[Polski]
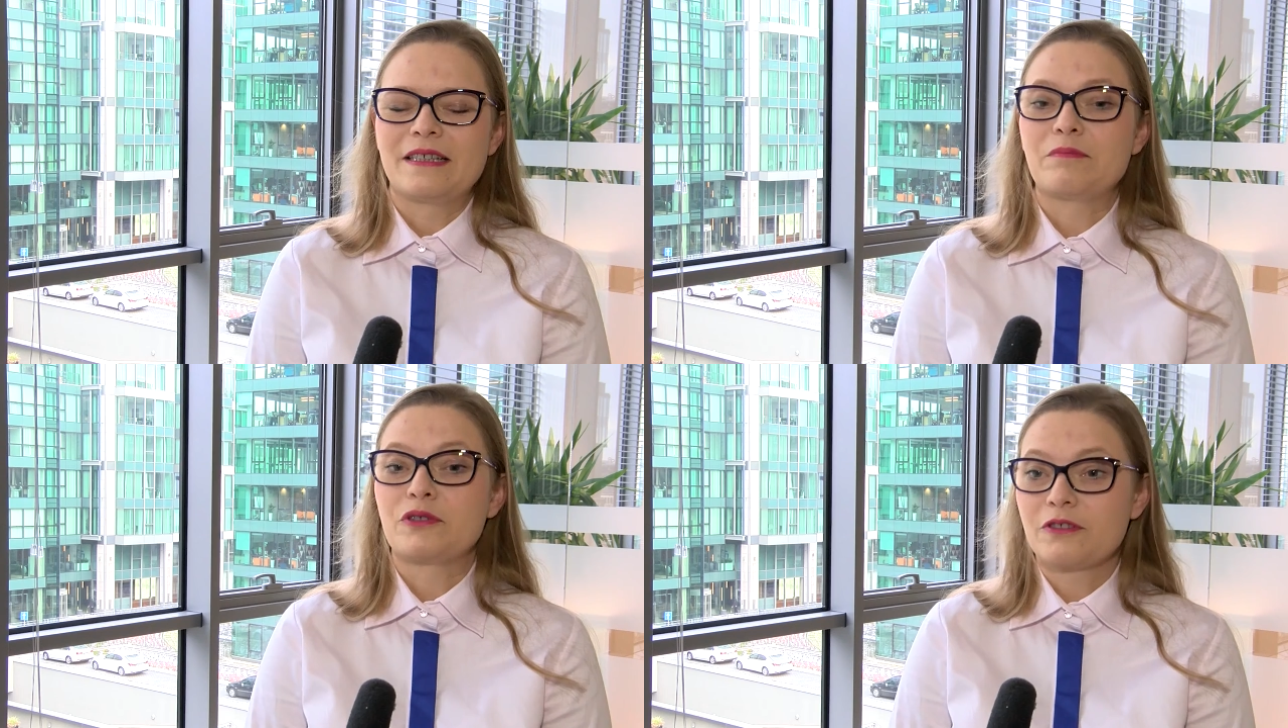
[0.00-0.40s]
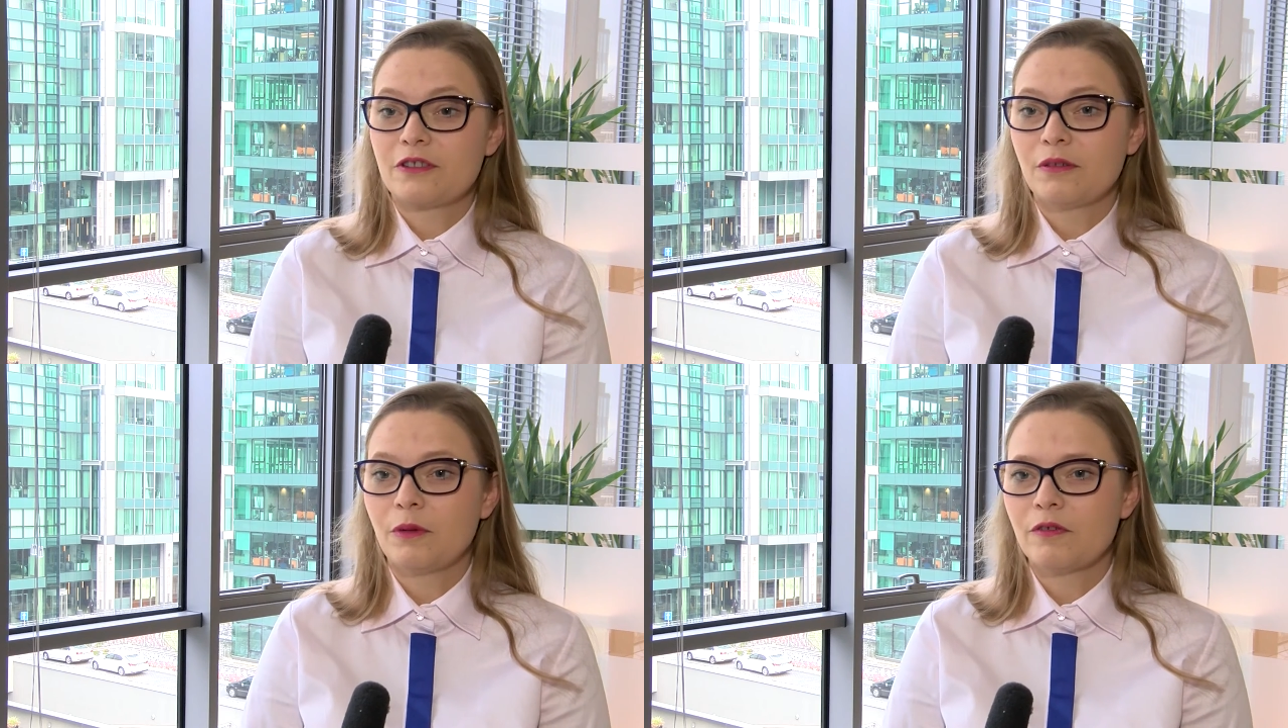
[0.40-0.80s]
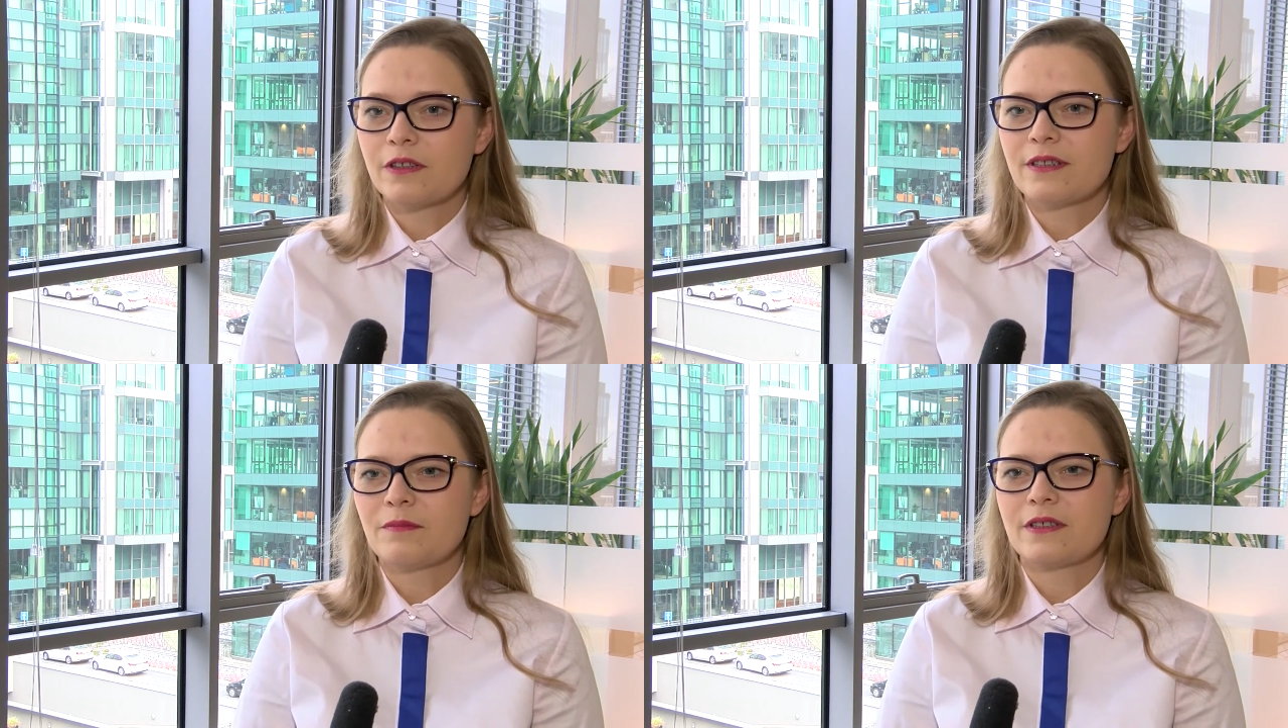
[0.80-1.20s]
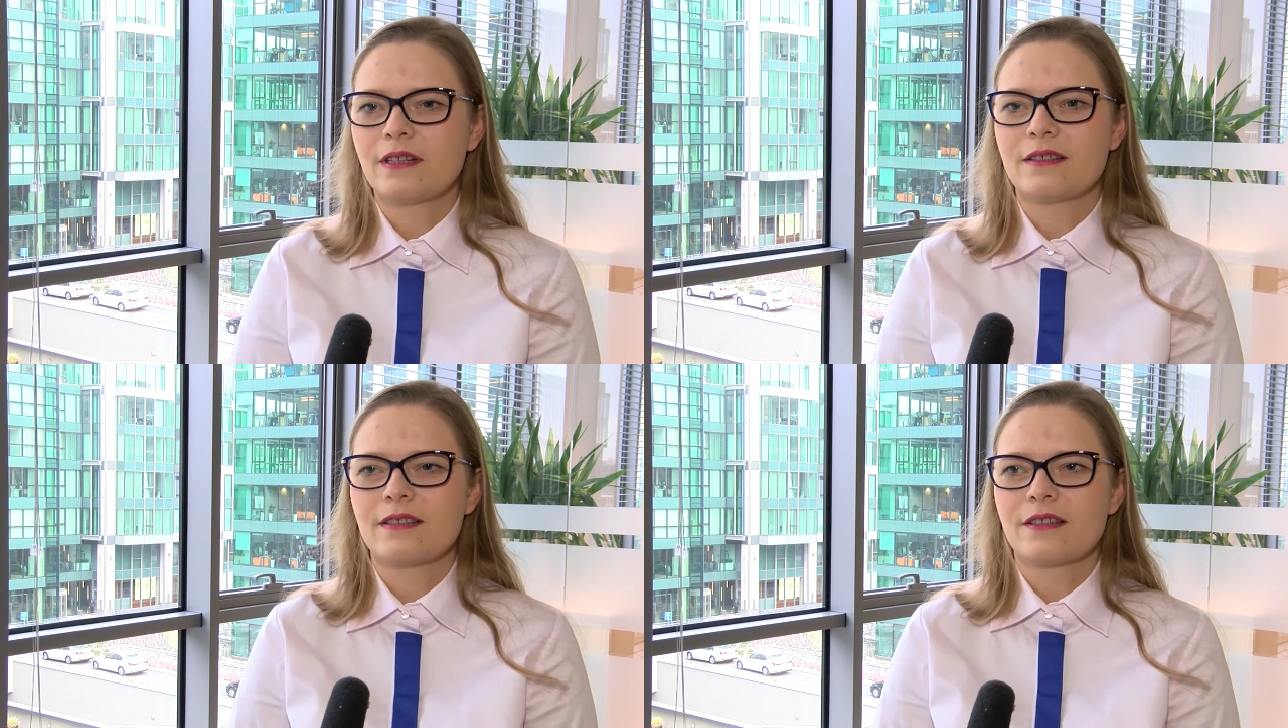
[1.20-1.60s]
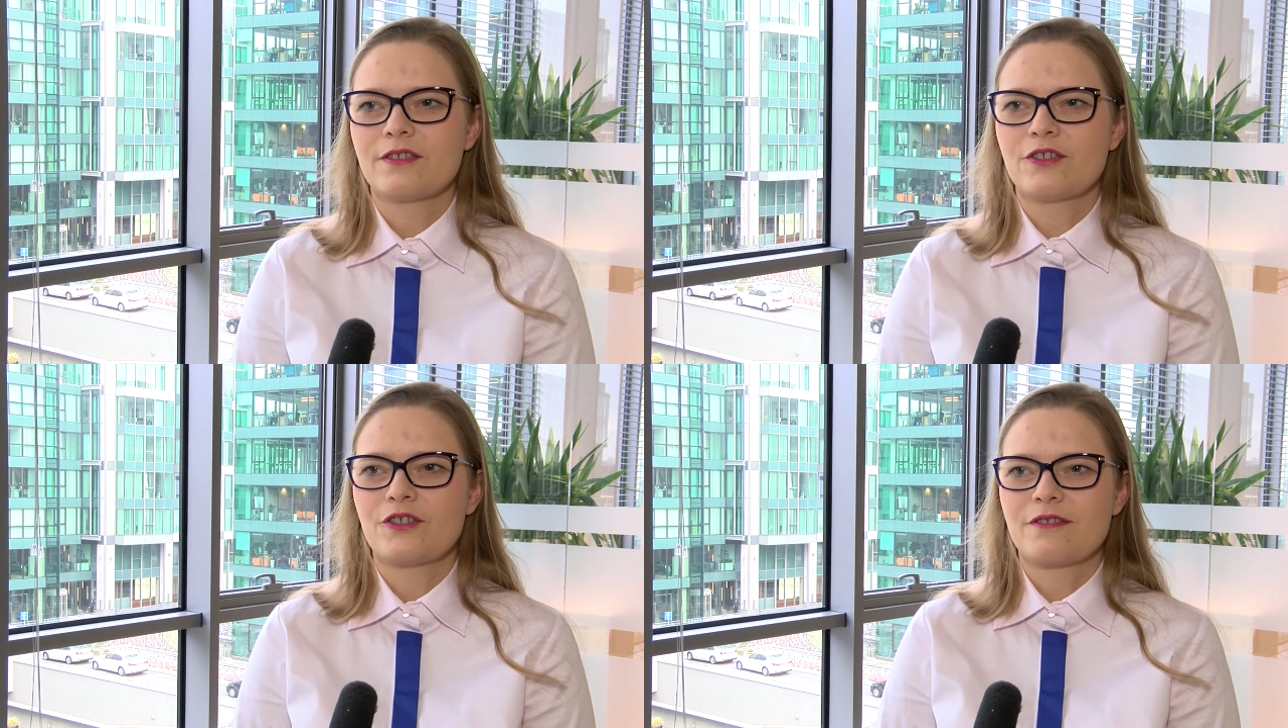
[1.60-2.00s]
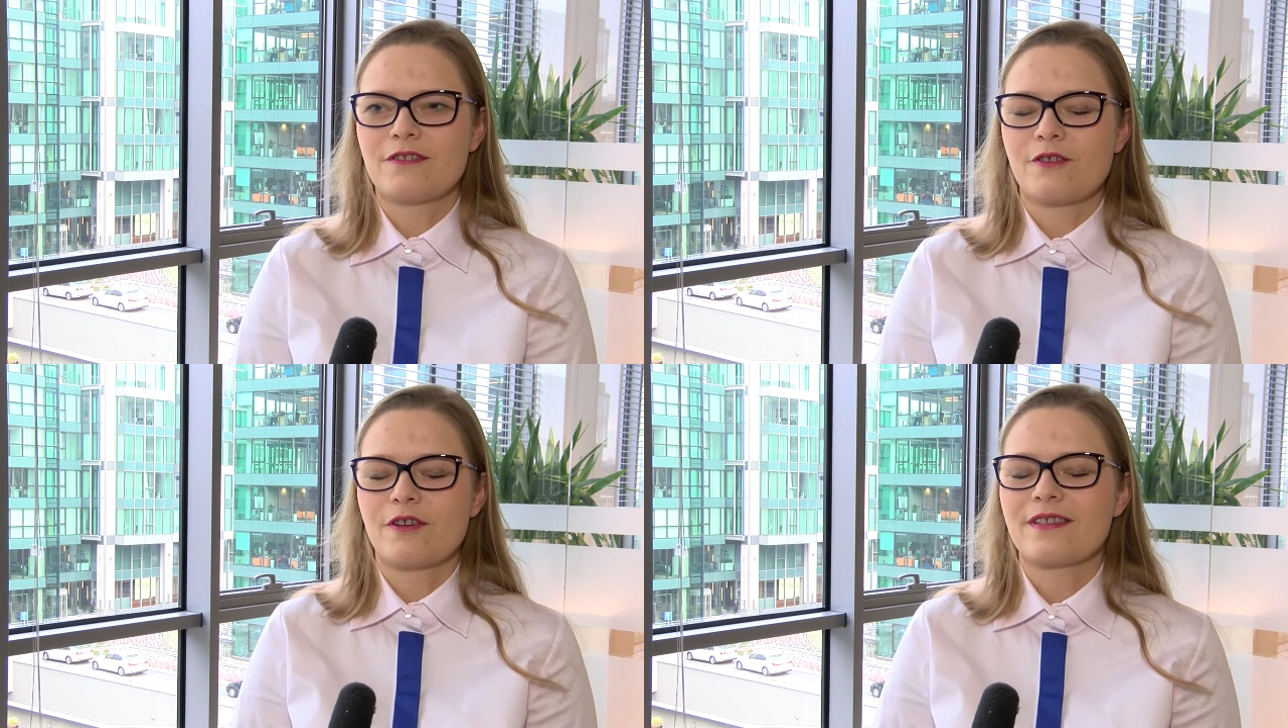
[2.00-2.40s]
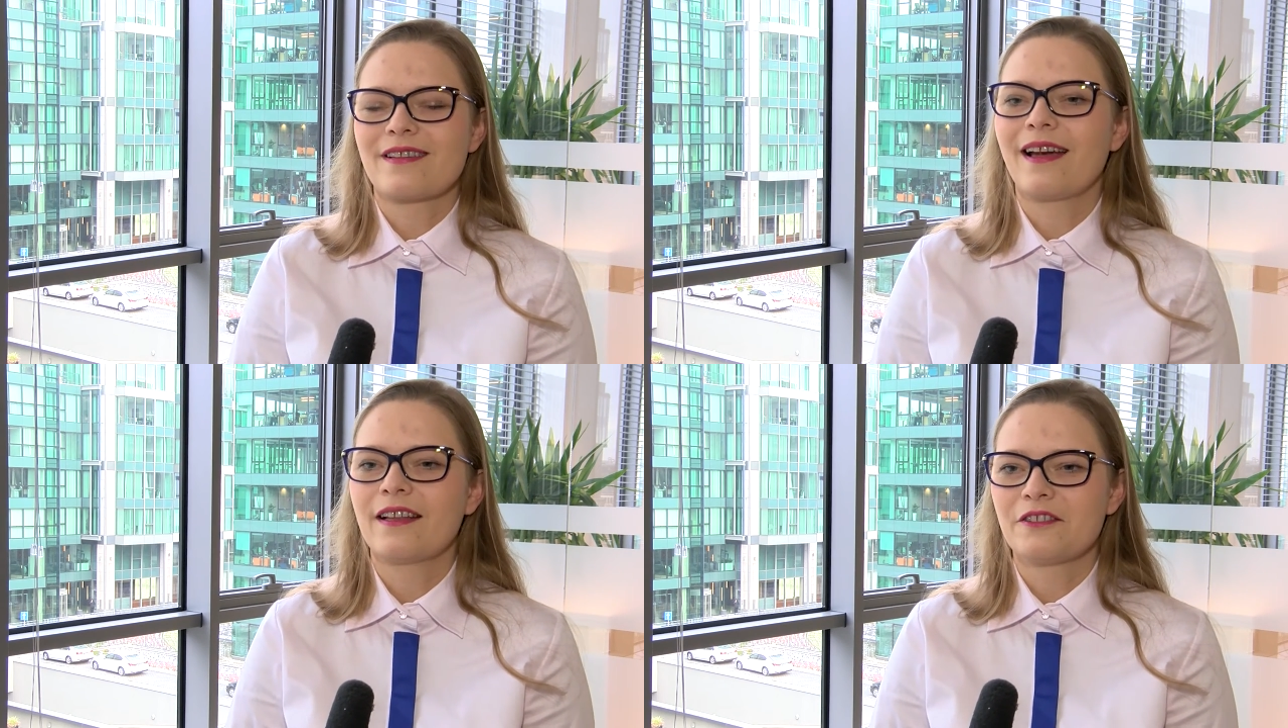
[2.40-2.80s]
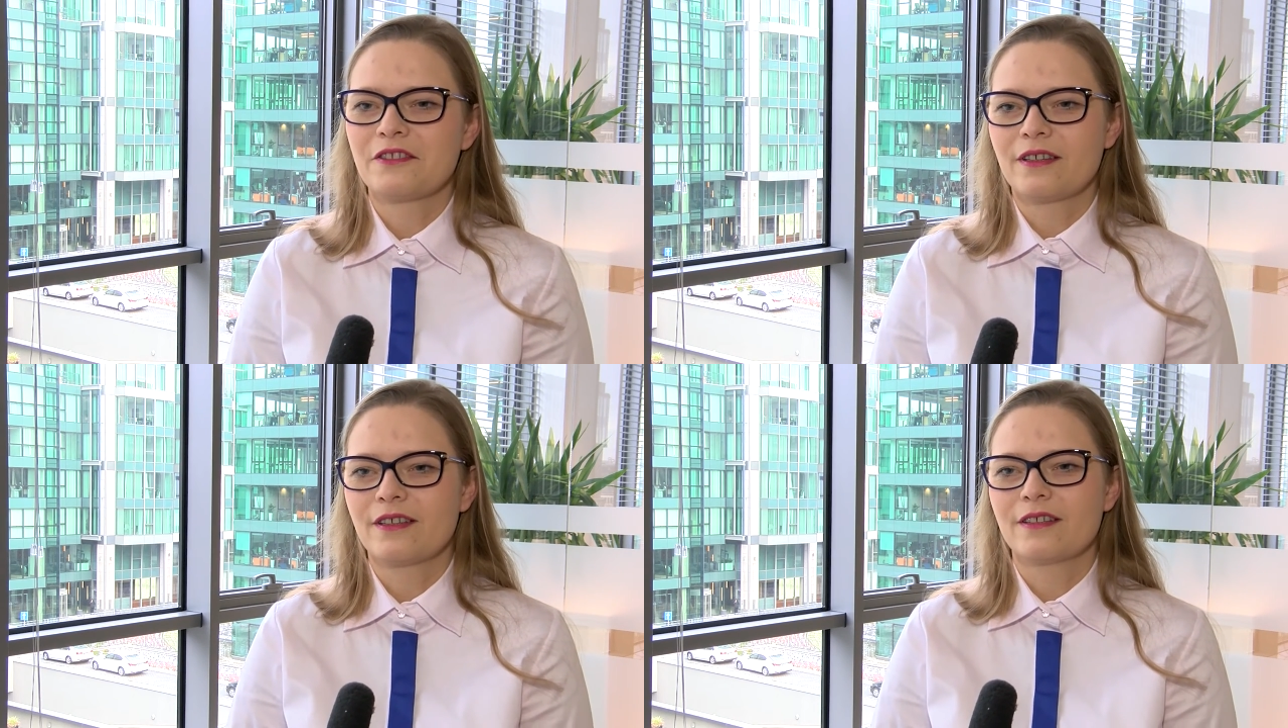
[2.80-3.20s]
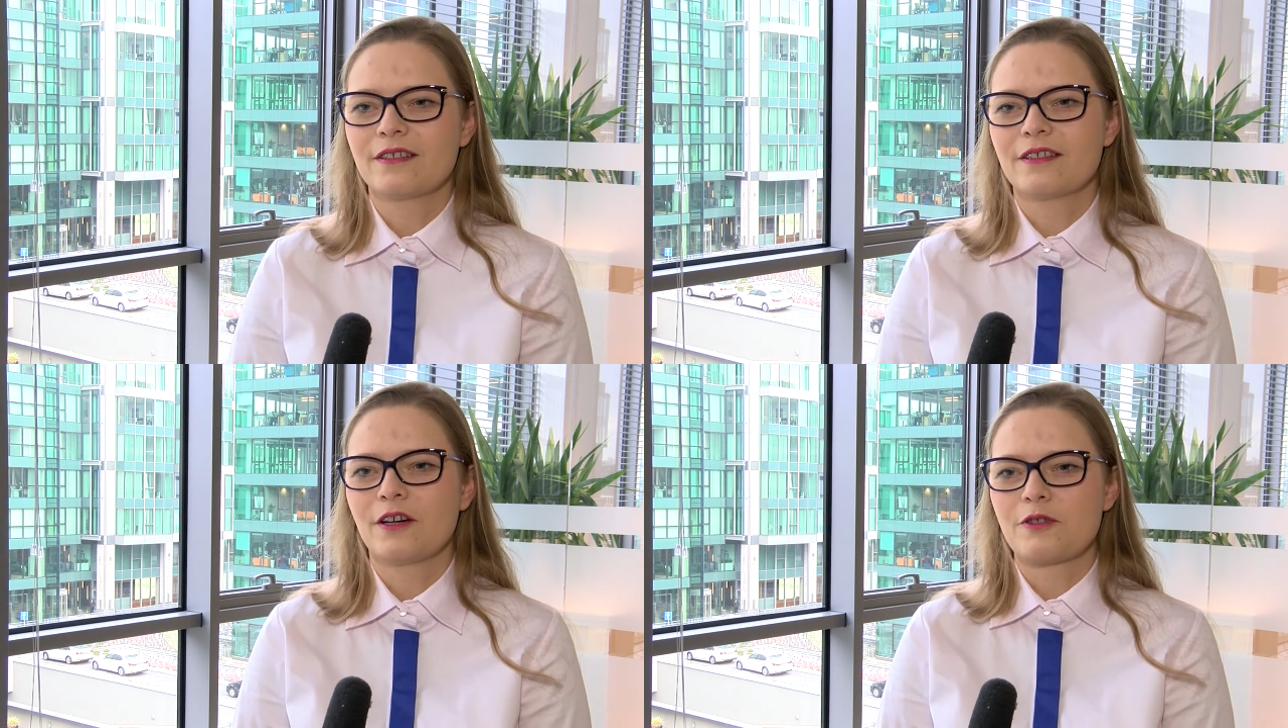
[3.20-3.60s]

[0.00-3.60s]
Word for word: E, Porządki domowe chcemy zlecać coraz chętniej e,